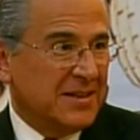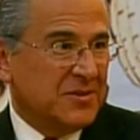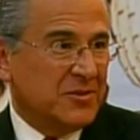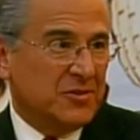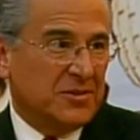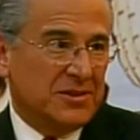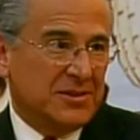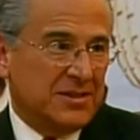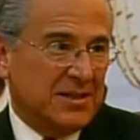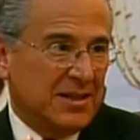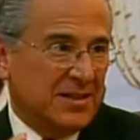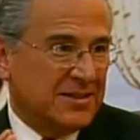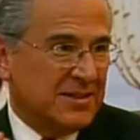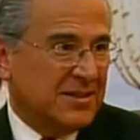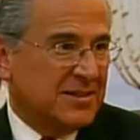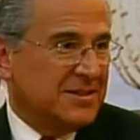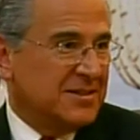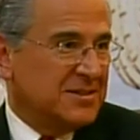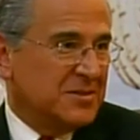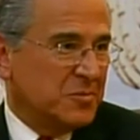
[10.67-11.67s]
donde está el
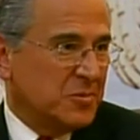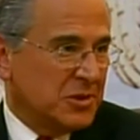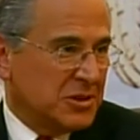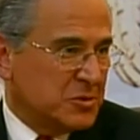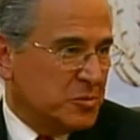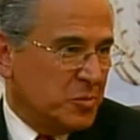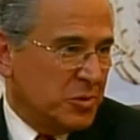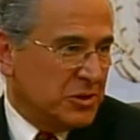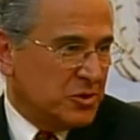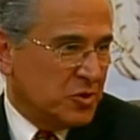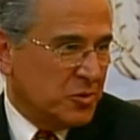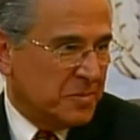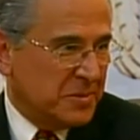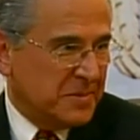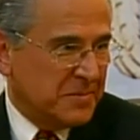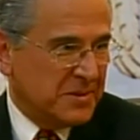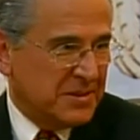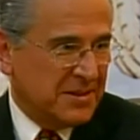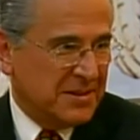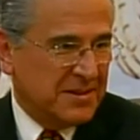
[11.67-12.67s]
Santísimo expuesto
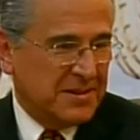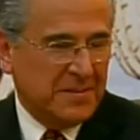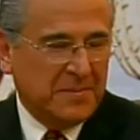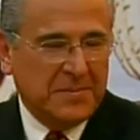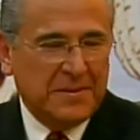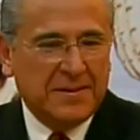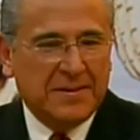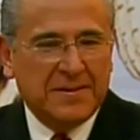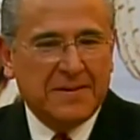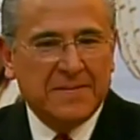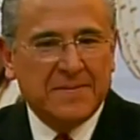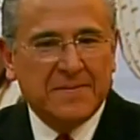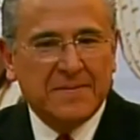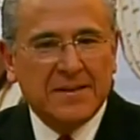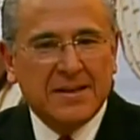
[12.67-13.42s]
permanentemente,